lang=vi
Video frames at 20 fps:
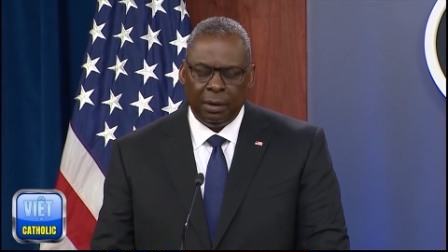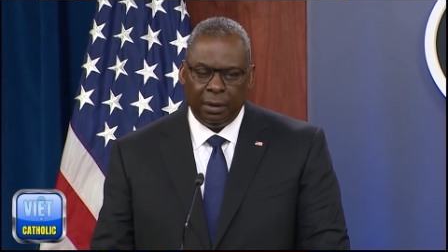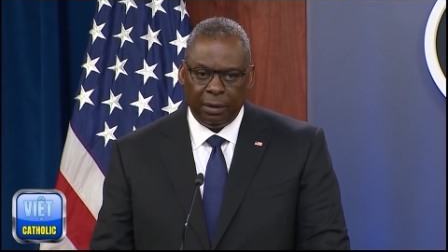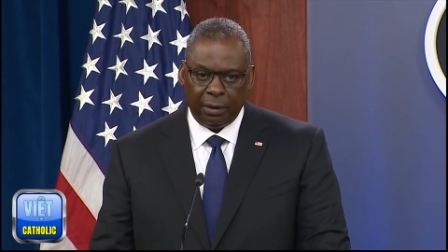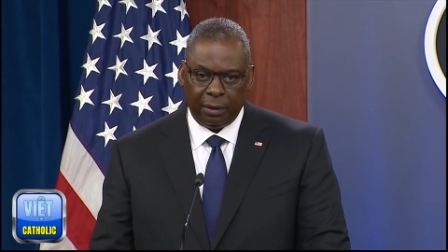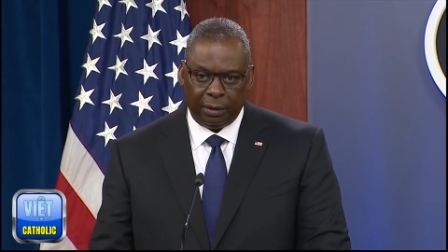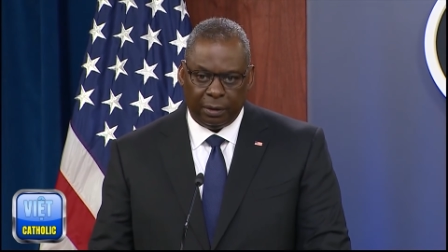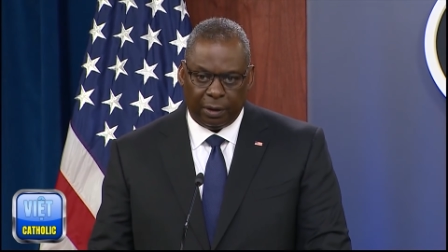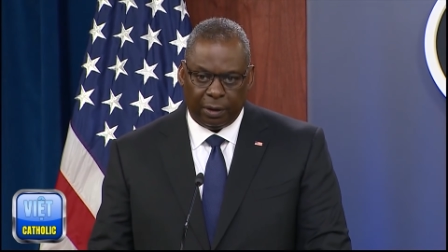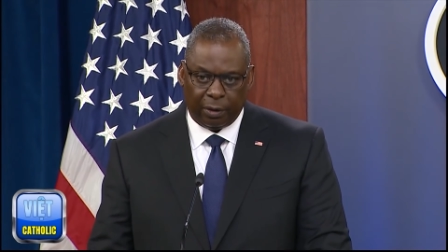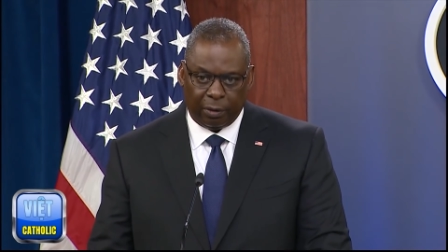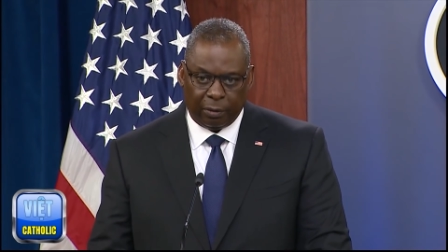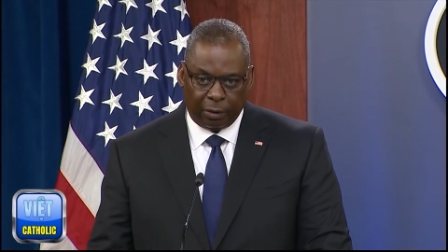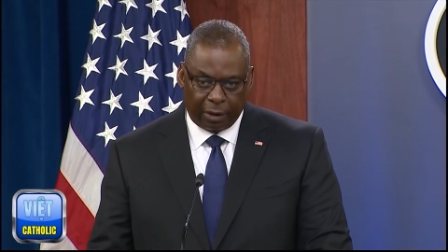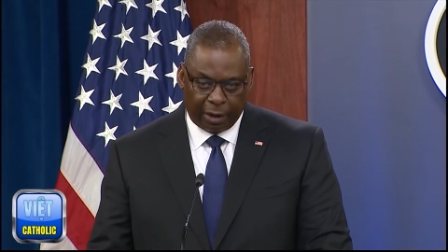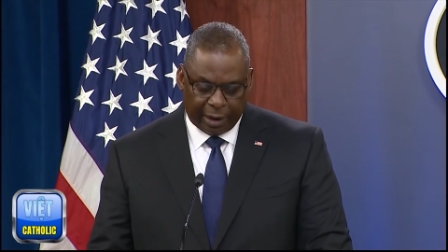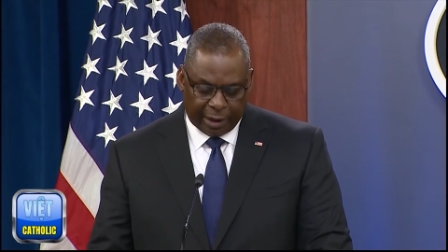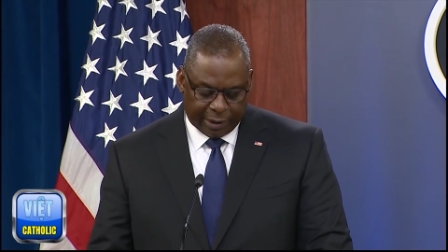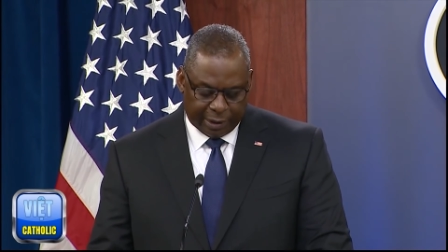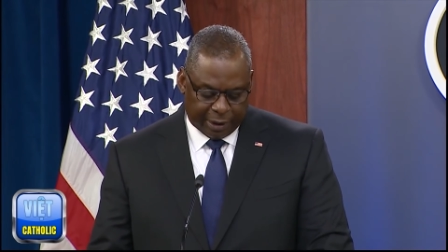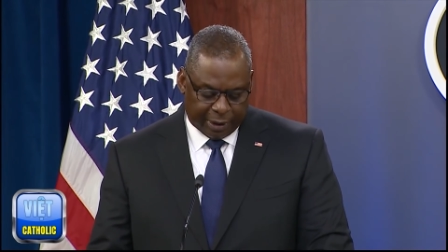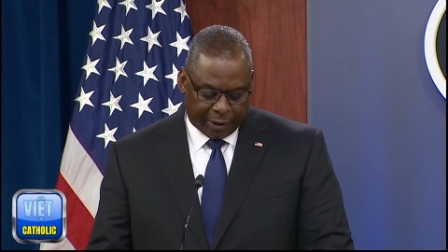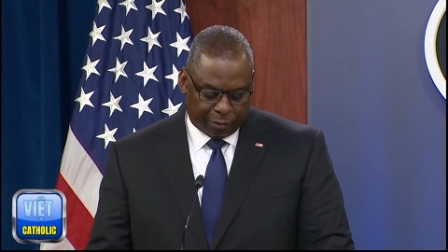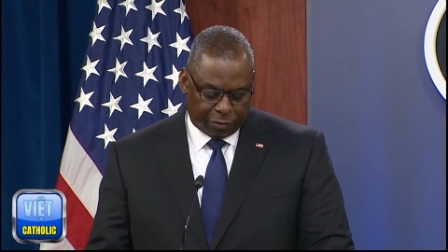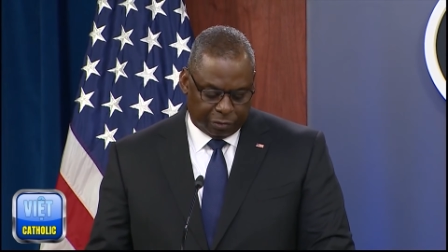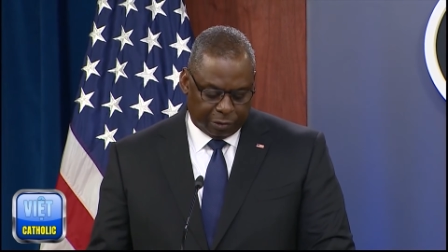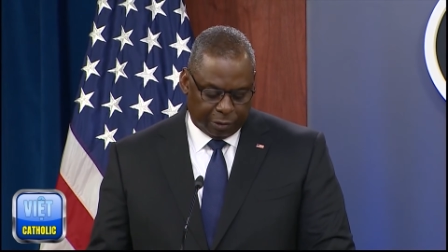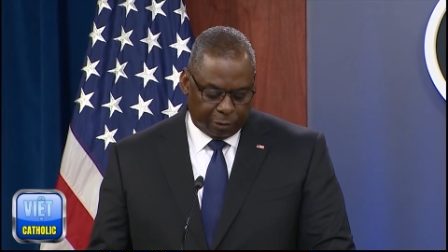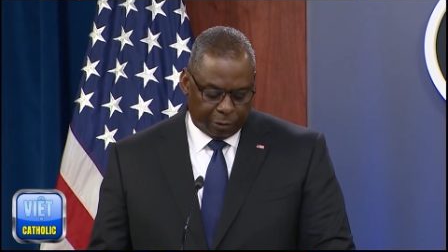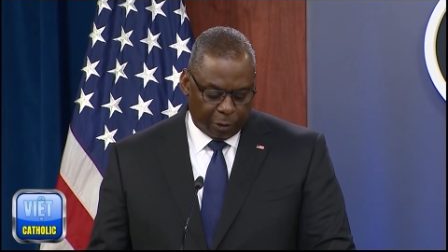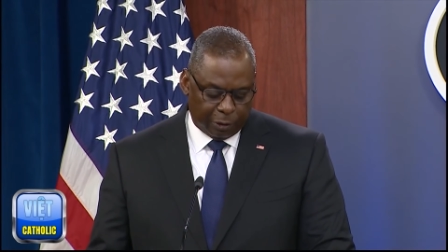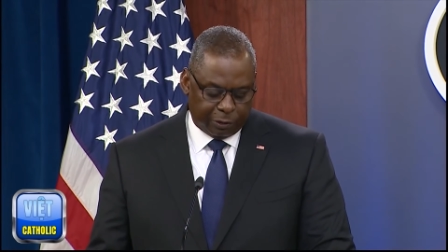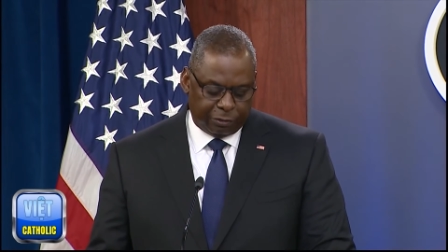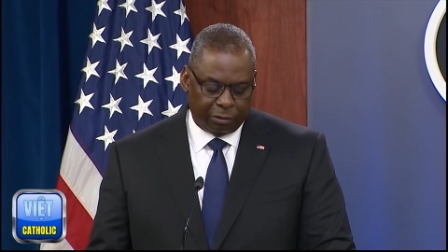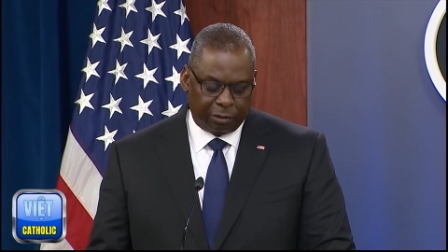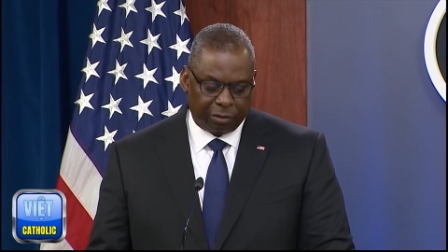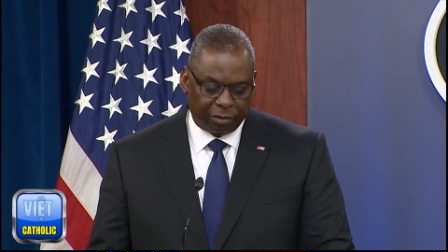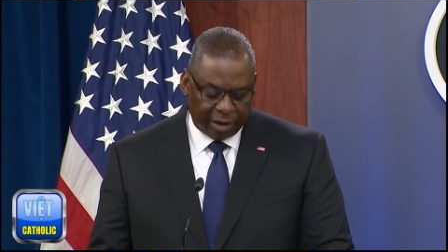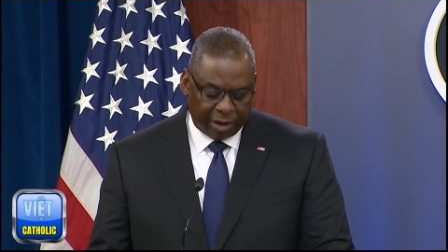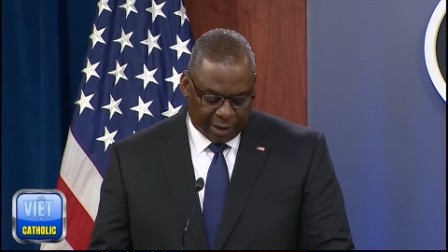chậm và không thành công trên chiến
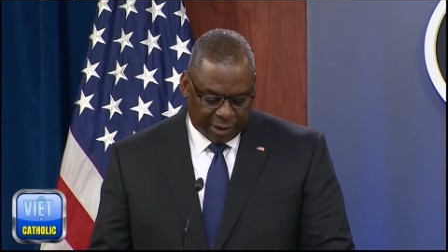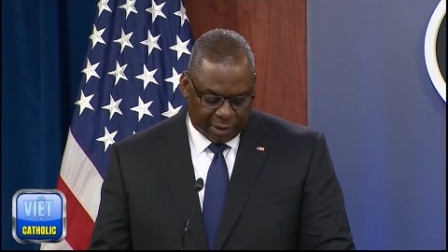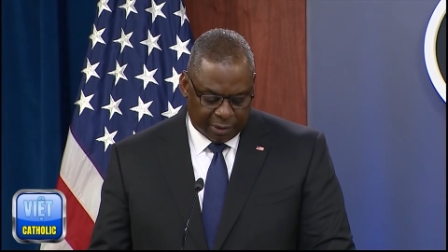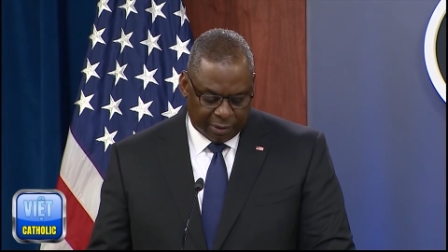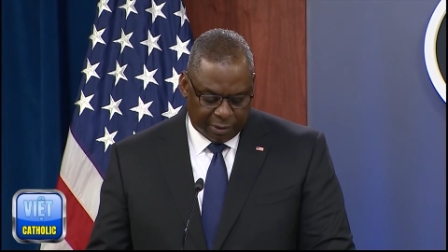trường,